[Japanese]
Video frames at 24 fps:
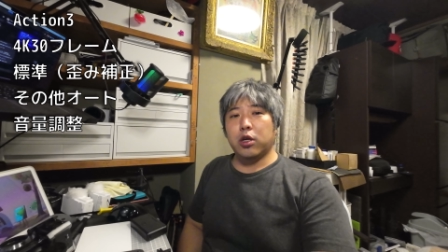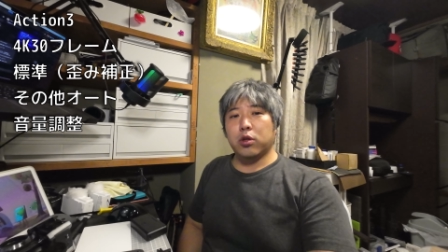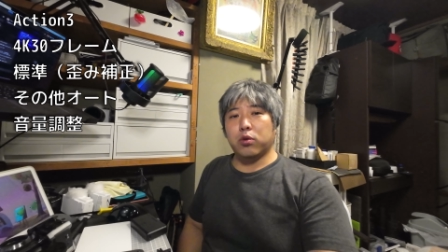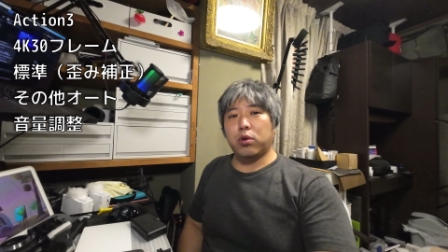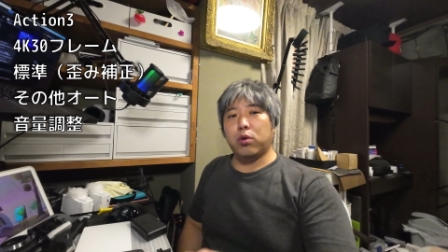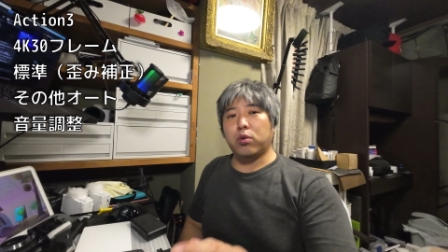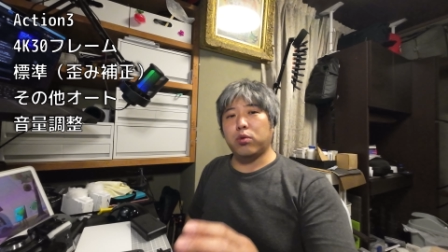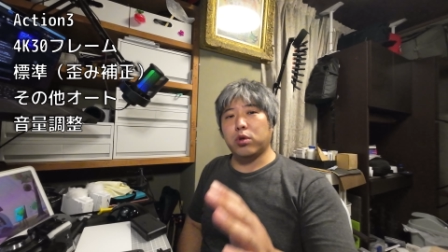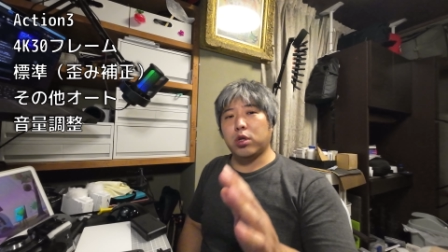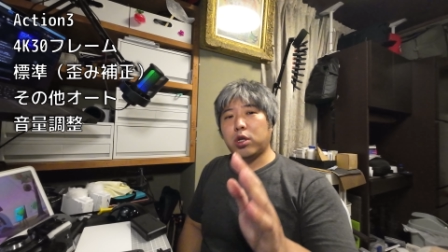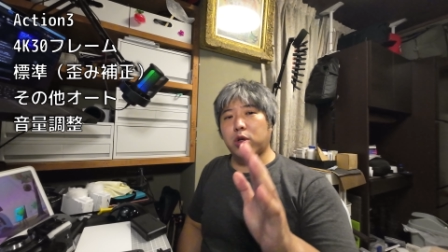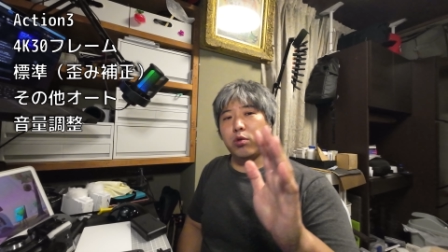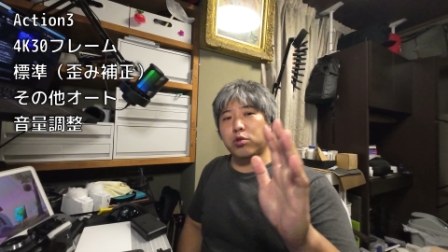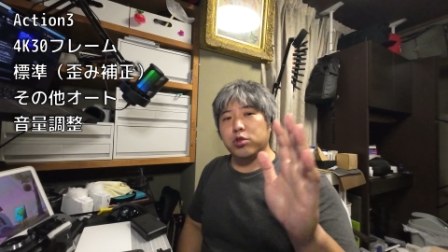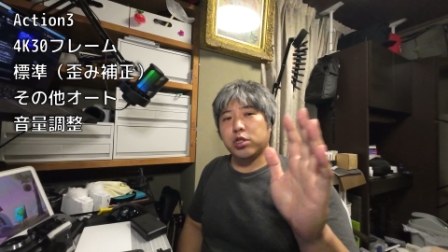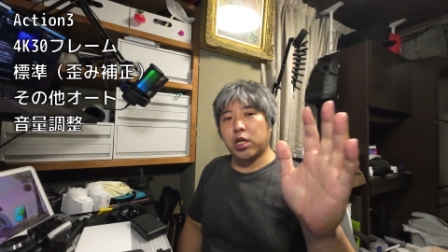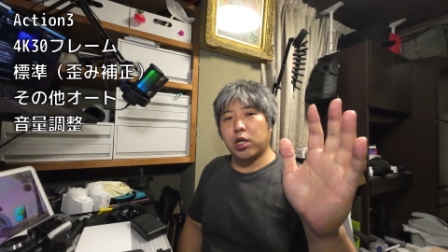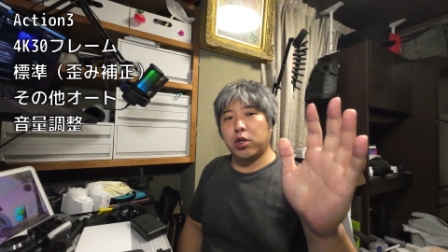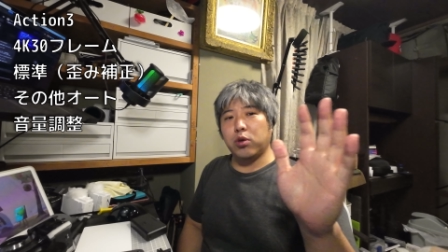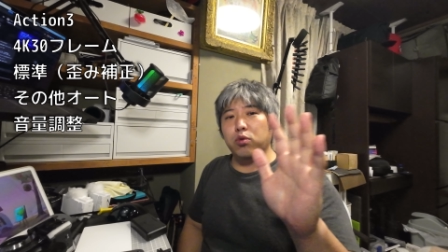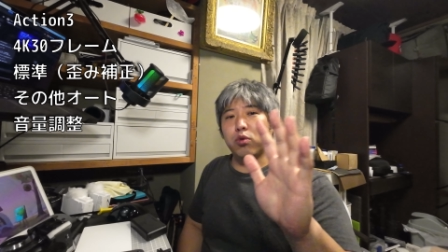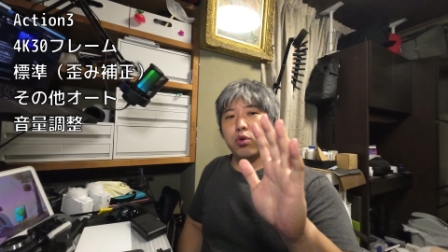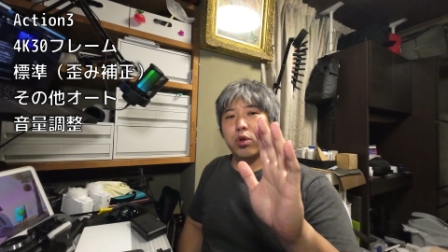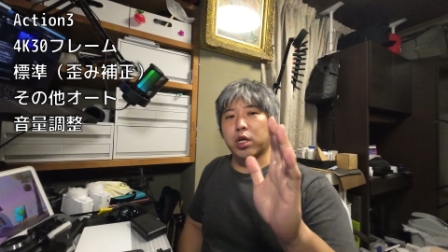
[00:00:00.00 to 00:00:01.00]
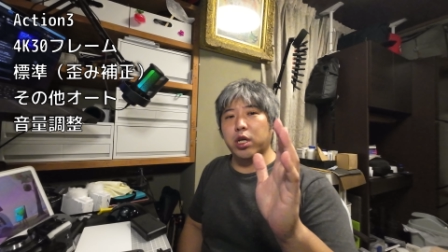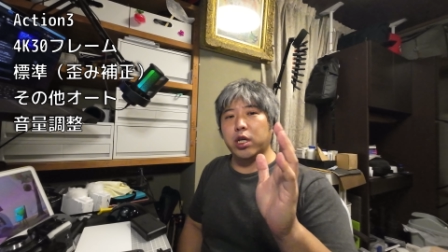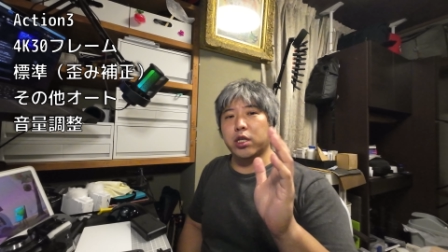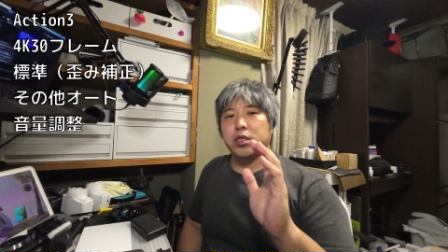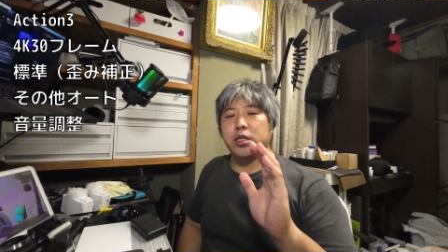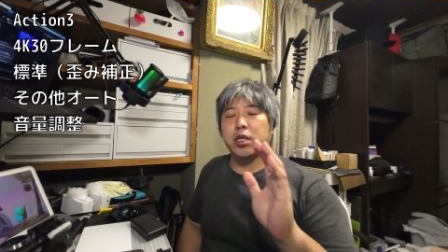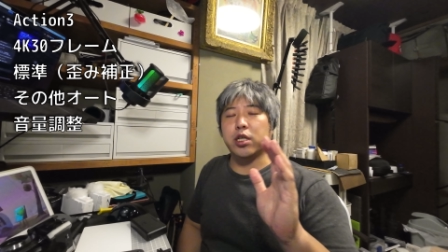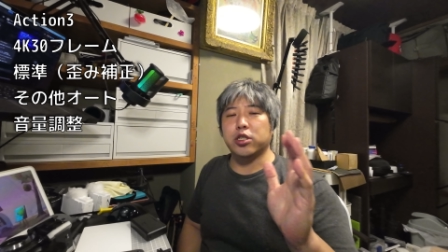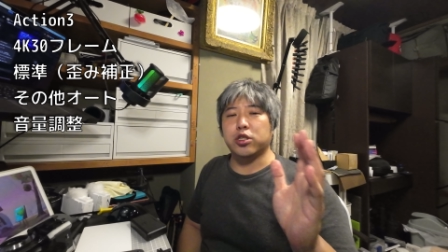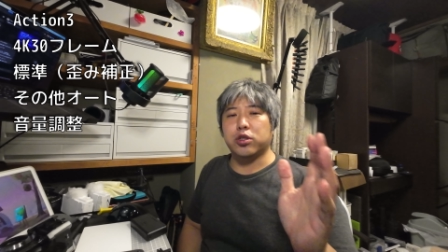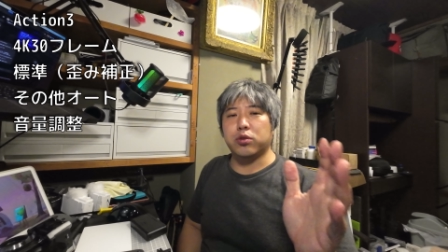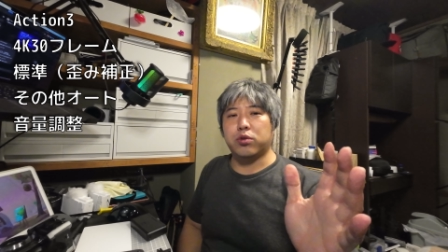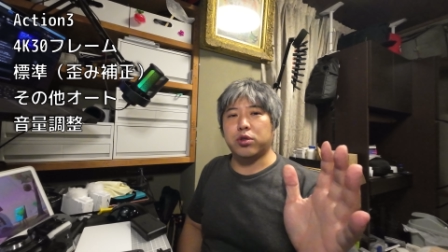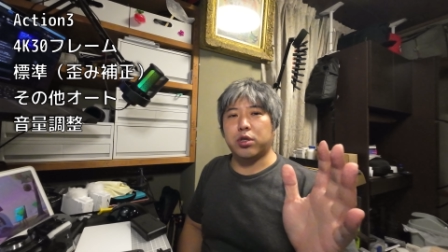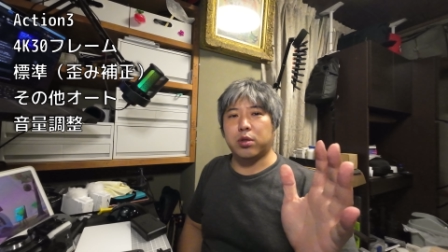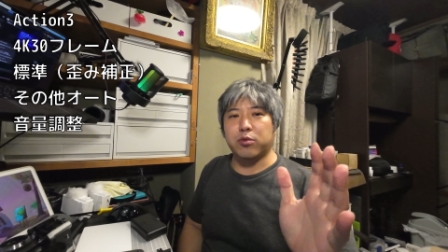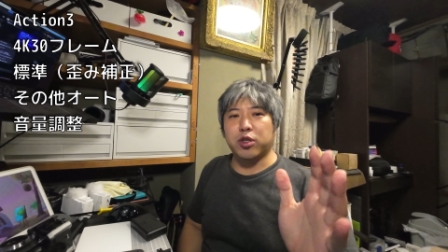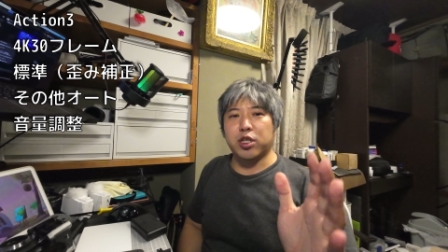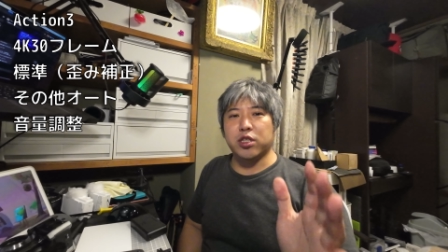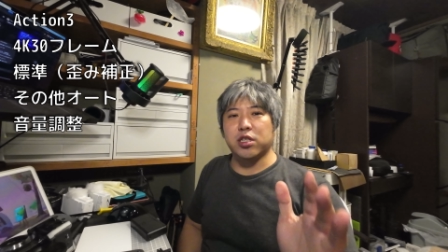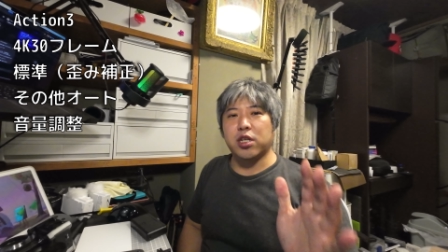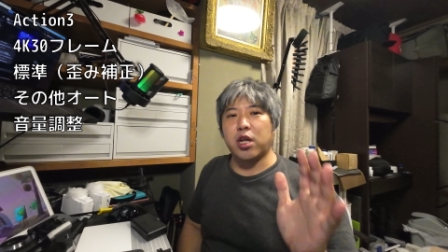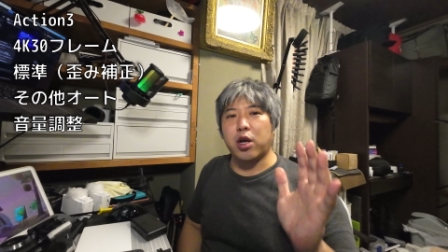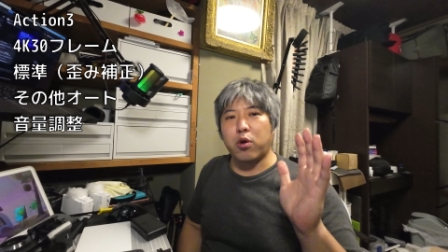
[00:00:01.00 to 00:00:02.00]
ということで、こちら 4K30 30
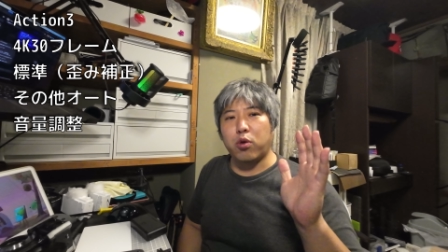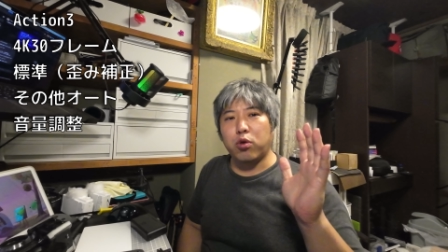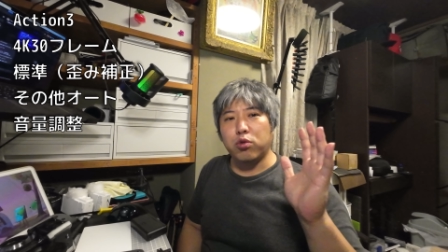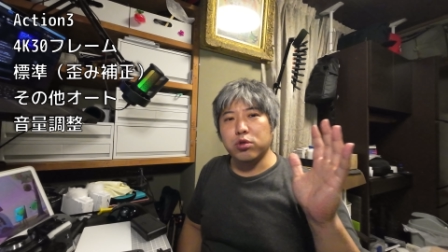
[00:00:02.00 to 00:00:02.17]
フレームですね、